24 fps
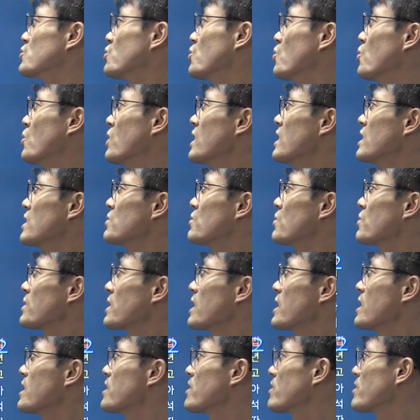
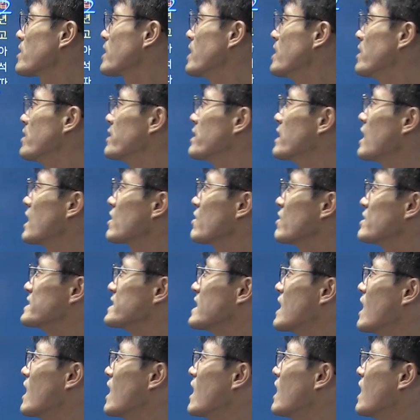조화롭게 해석해야 할
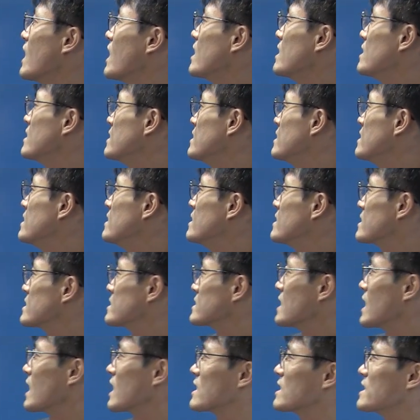것이다.
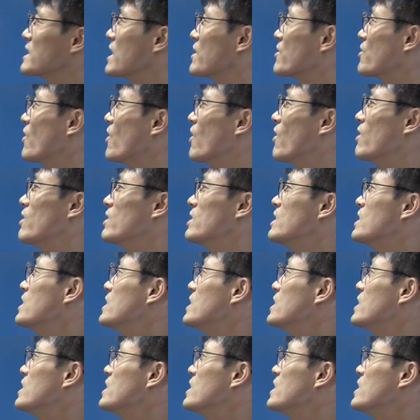자, 그래서